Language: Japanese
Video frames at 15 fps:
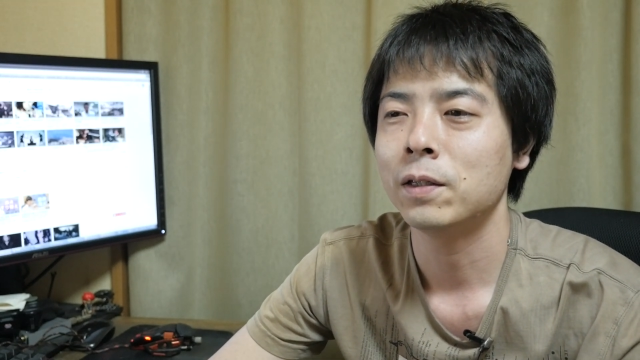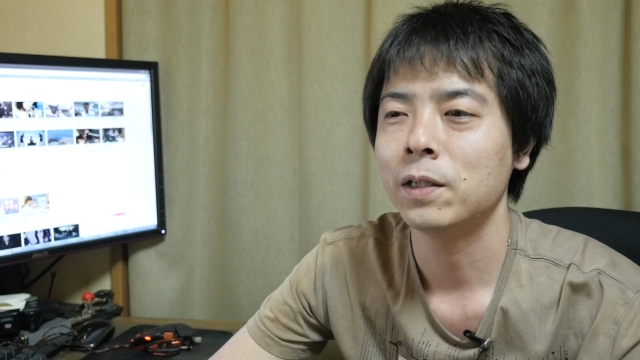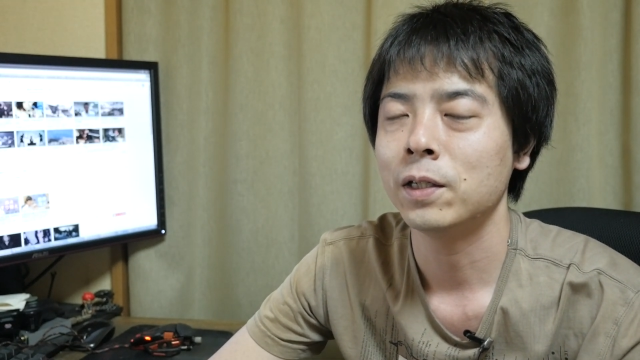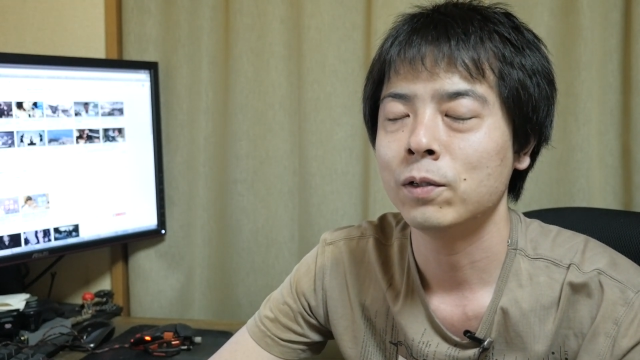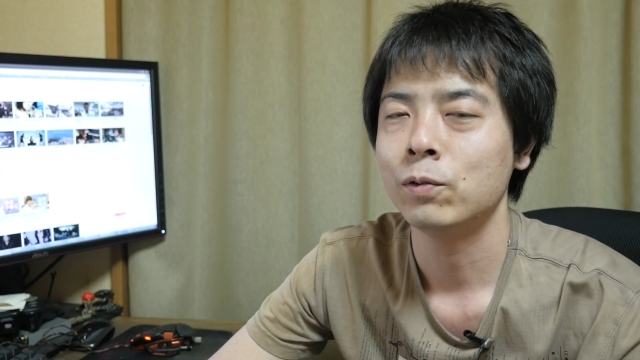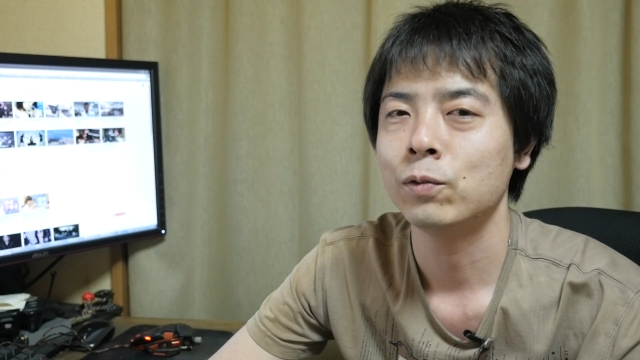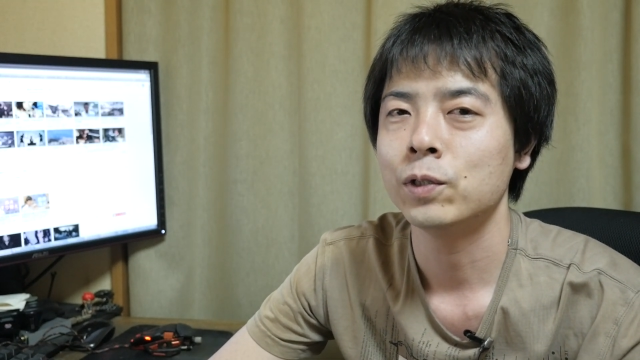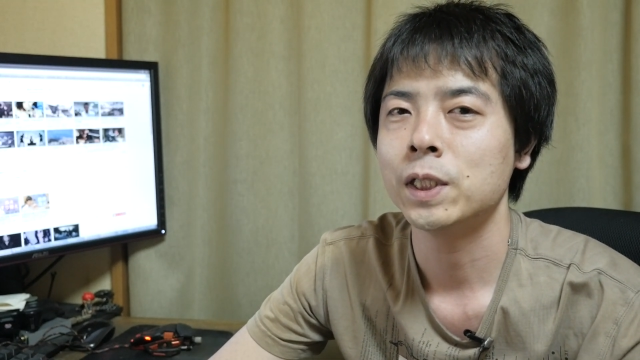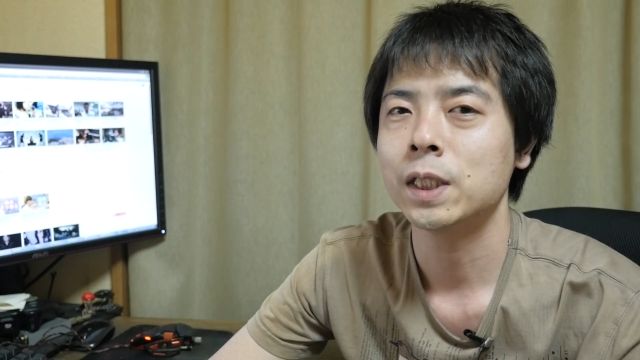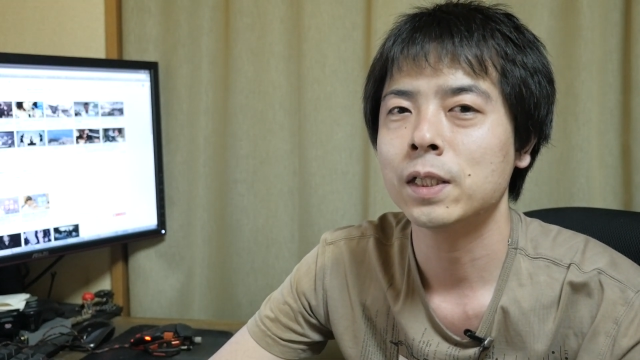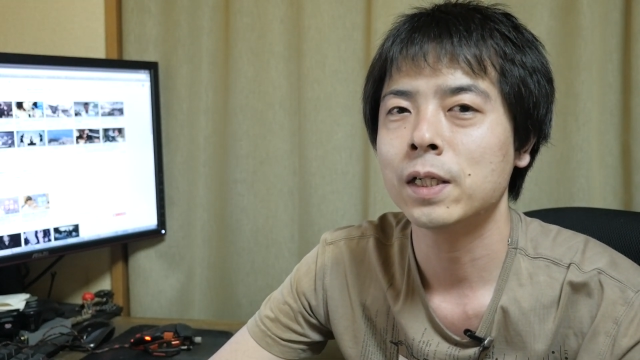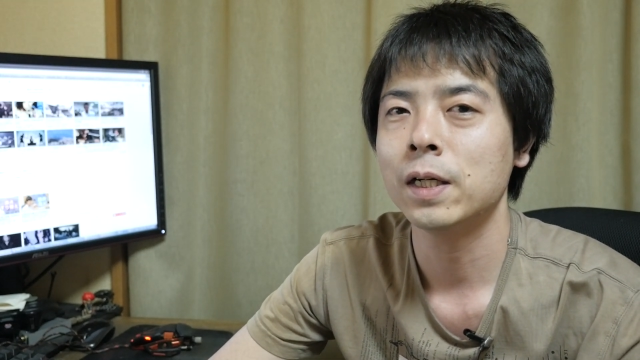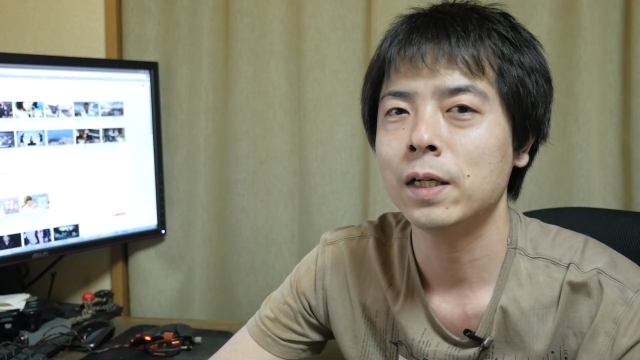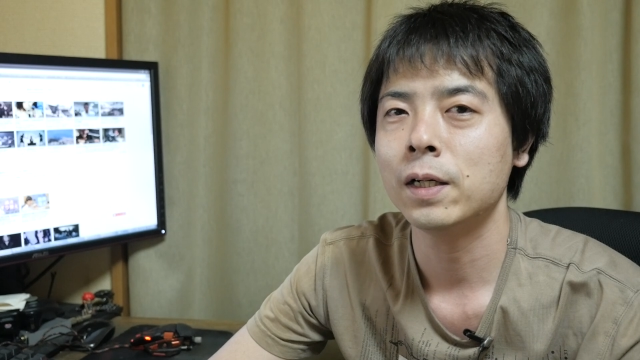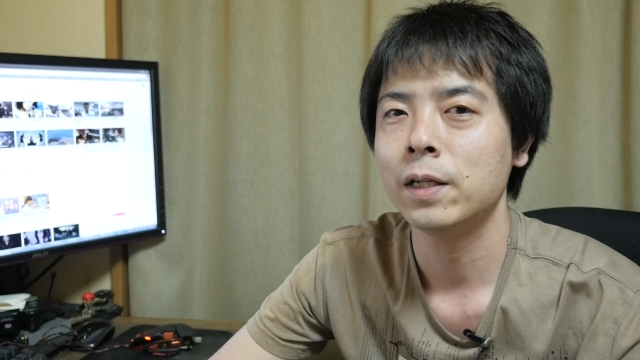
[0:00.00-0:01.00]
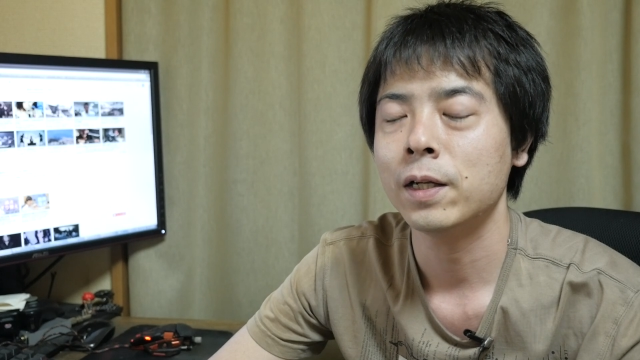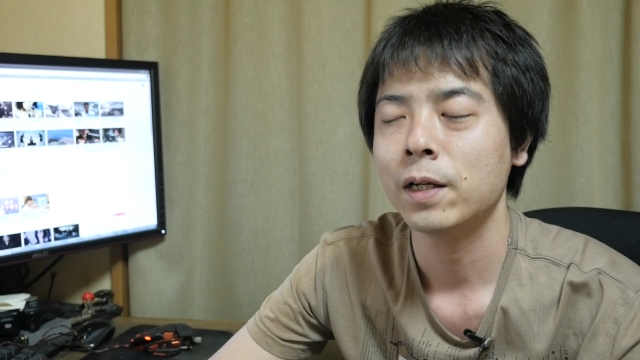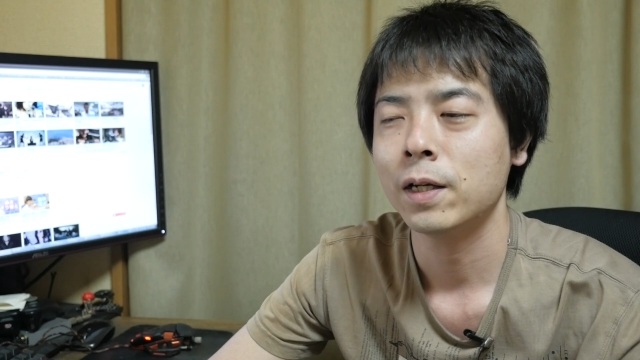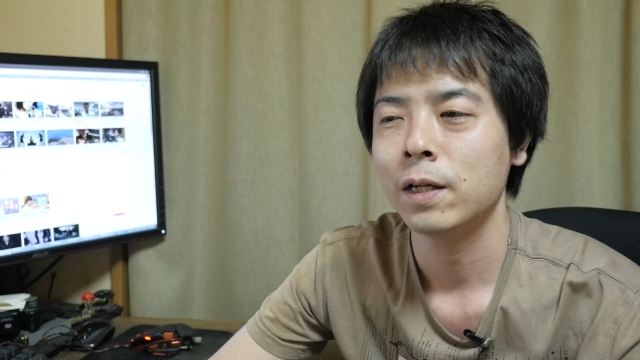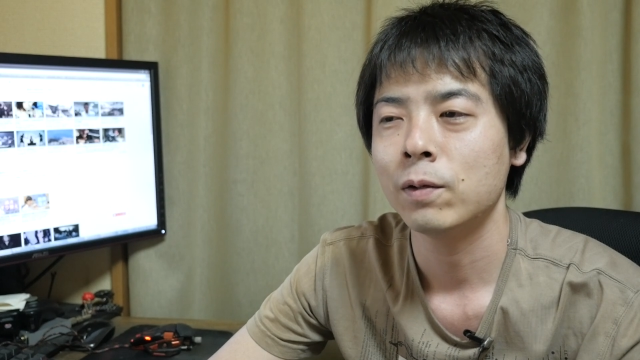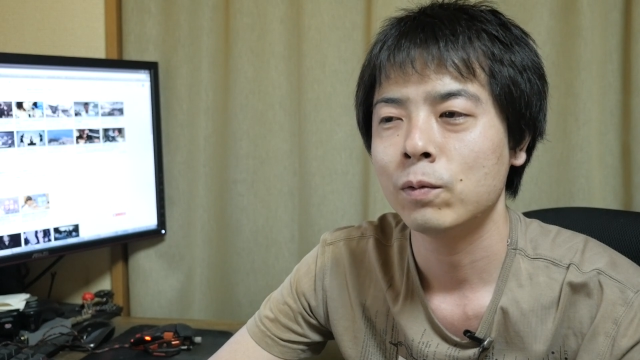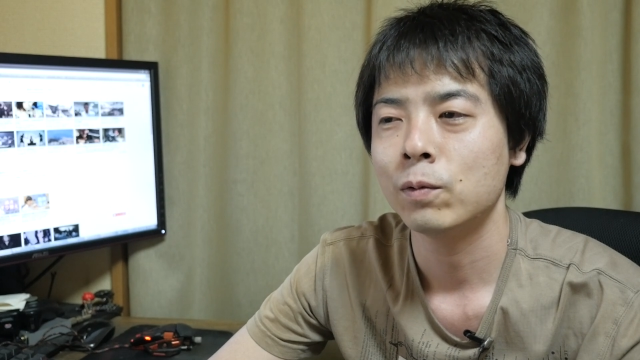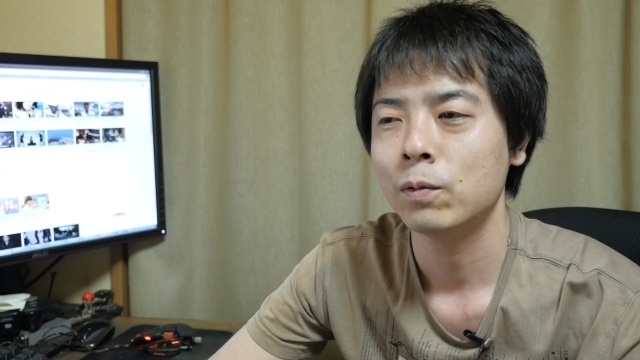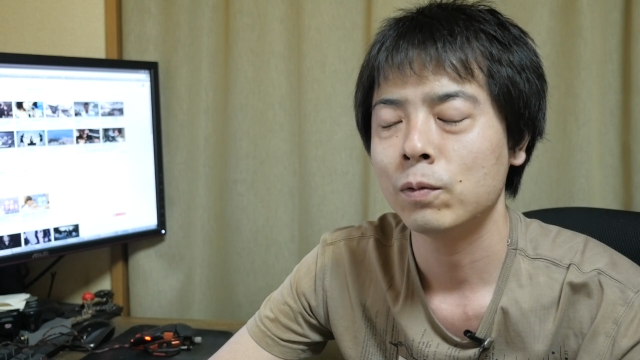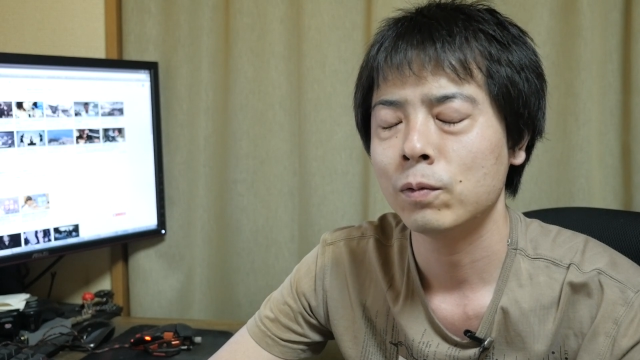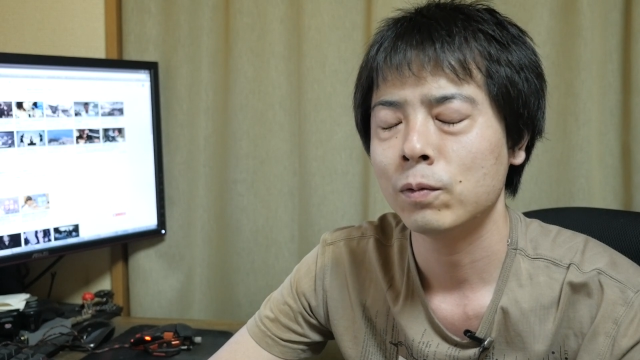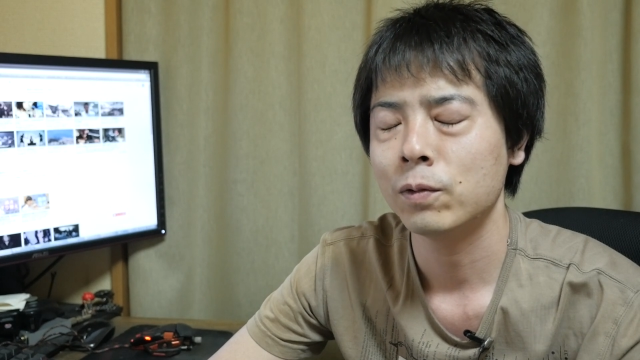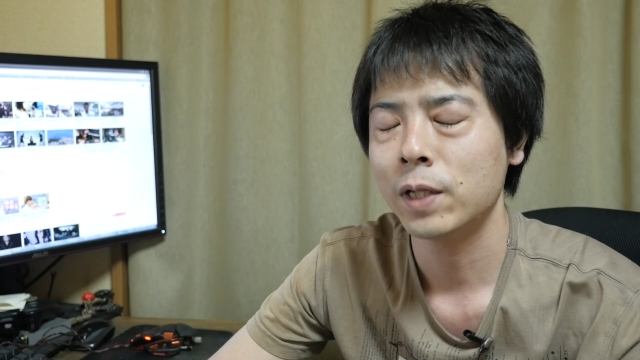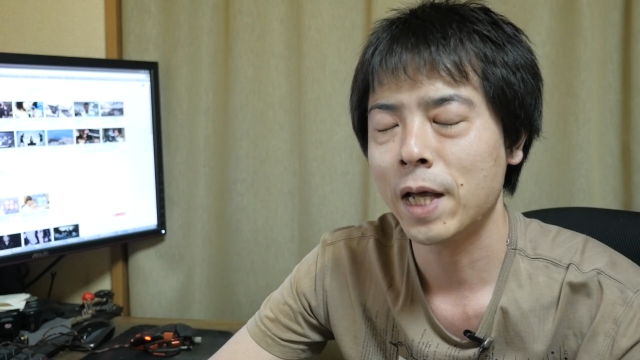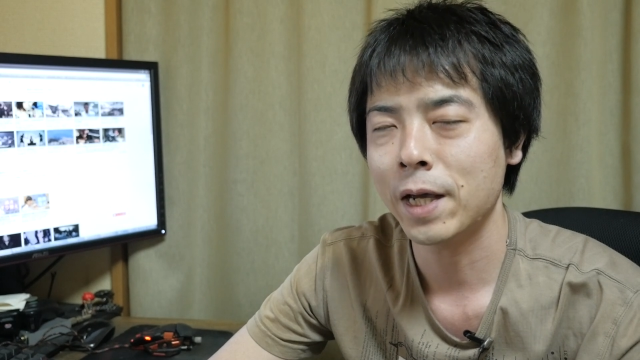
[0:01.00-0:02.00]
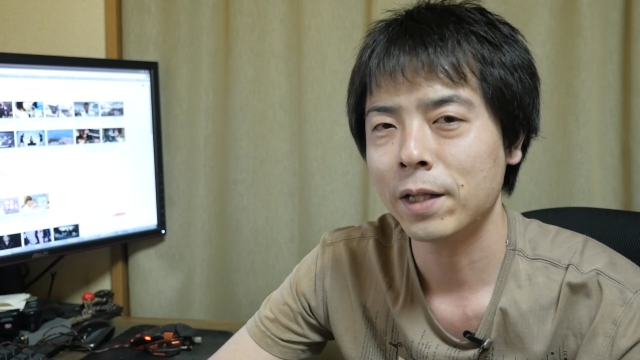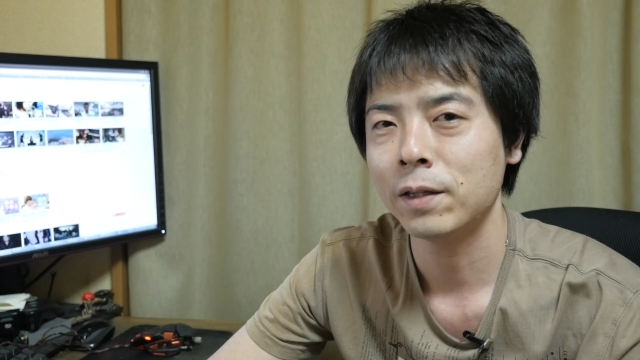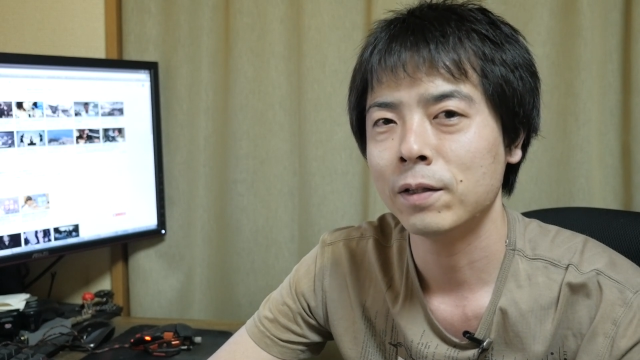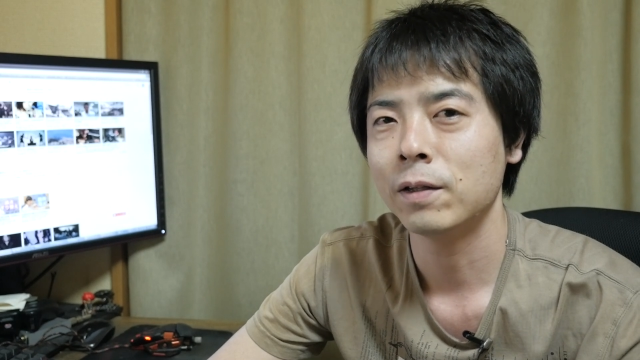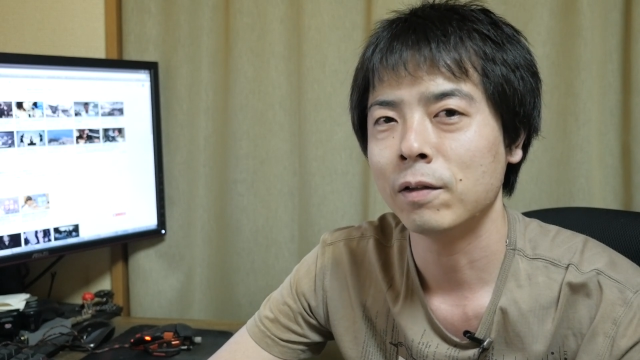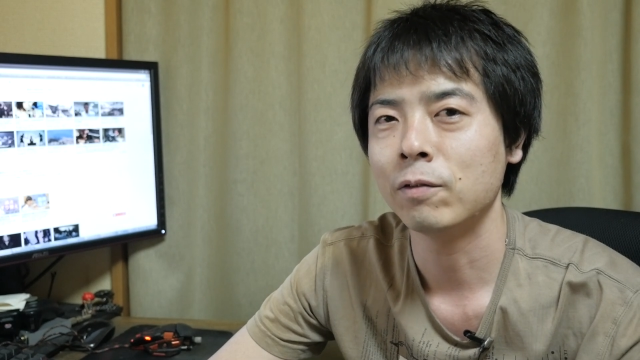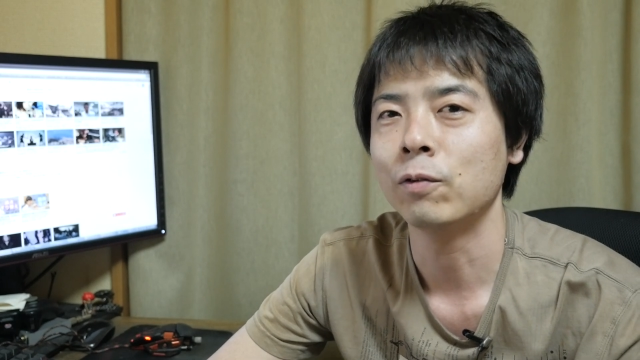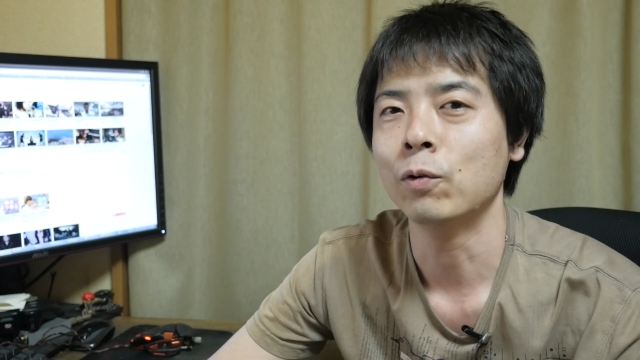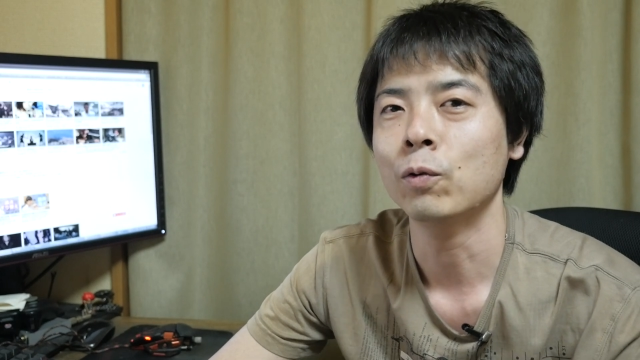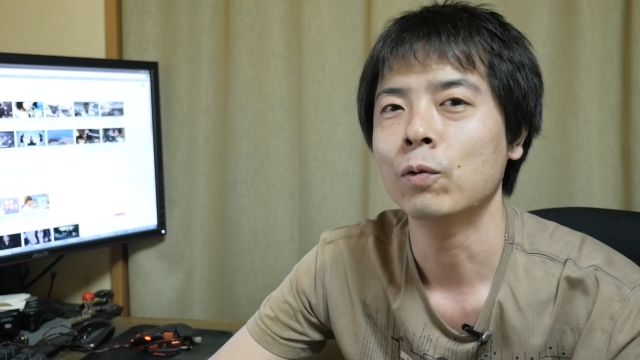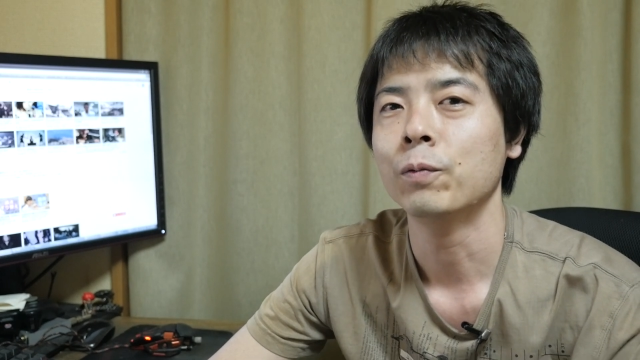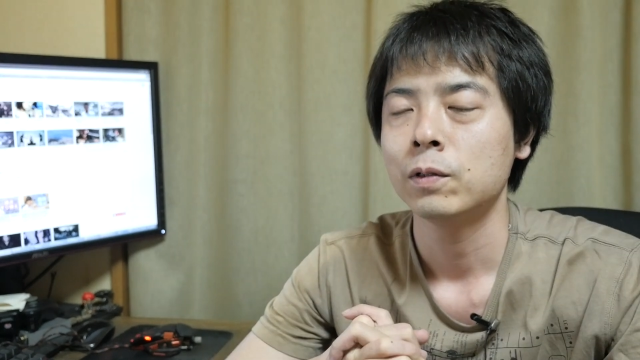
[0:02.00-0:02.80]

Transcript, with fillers: ていう実感がね、あのー、ないんですよ。